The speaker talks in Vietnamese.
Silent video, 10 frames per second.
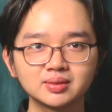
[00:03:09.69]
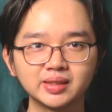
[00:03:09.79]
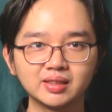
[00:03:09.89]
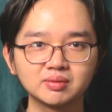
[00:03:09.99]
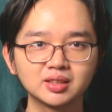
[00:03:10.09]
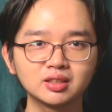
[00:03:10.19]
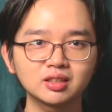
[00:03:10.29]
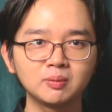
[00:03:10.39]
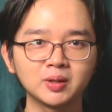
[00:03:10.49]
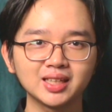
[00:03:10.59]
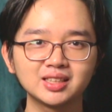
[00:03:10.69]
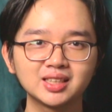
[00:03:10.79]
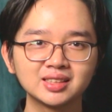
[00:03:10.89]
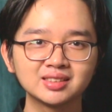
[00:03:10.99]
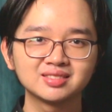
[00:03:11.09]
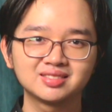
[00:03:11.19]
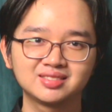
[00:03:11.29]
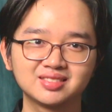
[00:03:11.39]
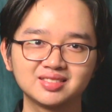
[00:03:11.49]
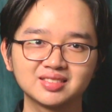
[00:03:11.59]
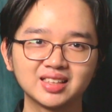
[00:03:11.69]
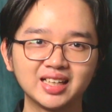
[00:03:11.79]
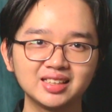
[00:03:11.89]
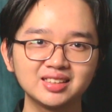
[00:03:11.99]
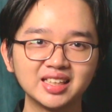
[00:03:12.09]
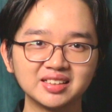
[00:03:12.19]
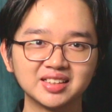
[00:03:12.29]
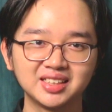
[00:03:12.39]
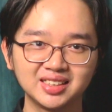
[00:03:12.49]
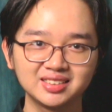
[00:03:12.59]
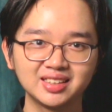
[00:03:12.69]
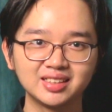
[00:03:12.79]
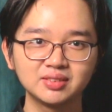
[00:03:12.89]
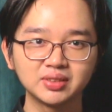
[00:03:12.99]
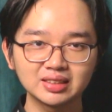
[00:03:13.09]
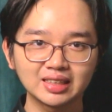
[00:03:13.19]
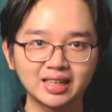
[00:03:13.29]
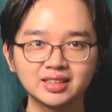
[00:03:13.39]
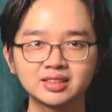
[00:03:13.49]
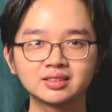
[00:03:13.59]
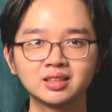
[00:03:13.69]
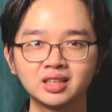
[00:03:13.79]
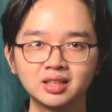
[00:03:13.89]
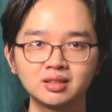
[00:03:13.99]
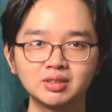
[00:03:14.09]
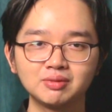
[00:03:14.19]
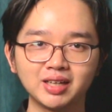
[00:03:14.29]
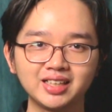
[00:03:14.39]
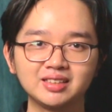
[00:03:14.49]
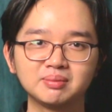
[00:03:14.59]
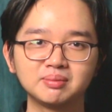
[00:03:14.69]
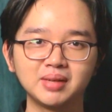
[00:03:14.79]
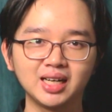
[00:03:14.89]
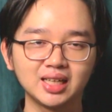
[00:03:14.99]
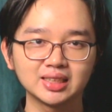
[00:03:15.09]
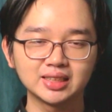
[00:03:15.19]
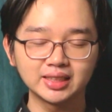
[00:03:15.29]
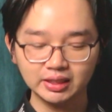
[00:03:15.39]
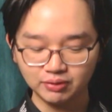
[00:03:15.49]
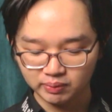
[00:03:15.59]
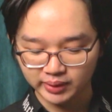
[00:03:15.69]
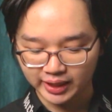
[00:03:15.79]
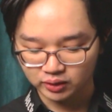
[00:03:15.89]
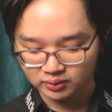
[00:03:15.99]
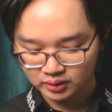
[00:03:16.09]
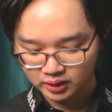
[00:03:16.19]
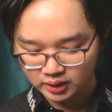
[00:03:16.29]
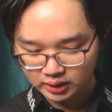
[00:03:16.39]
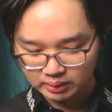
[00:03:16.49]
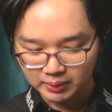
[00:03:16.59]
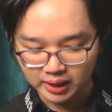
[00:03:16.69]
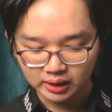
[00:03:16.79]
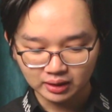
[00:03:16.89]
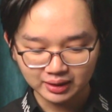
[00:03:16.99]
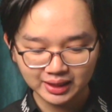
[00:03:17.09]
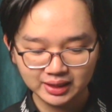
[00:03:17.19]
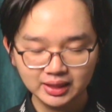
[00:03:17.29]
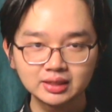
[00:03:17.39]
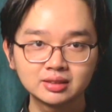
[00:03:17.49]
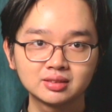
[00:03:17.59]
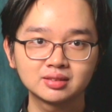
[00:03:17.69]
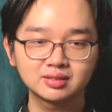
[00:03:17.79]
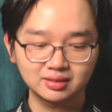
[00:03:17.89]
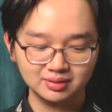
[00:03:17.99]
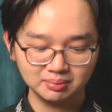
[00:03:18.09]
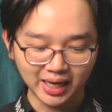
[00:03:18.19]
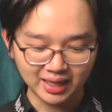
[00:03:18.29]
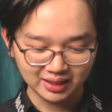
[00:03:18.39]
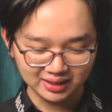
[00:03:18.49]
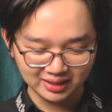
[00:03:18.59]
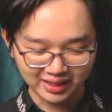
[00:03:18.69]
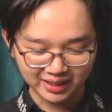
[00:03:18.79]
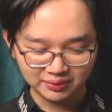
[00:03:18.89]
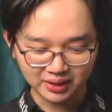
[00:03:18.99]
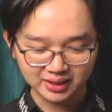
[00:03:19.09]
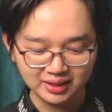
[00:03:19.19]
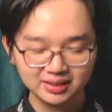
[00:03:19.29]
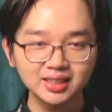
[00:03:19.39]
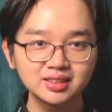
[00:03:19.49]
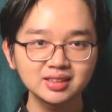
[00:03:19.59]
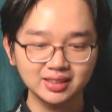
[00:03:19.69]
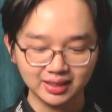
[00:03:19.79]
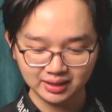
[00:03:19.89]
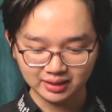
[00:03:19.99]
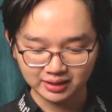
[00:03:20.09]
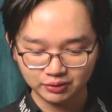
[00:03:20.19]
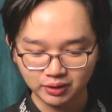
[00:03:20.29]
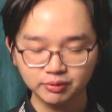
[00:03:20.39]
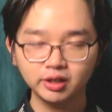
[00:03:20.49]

nhìn giống như nó có một cái chân để dựa vậy, nhìn nó vững chãi hơn. Vì vậy mà những cái phong nào mà nó có cái chân bè ra như vậy và chân cứng như vậy như là cái phong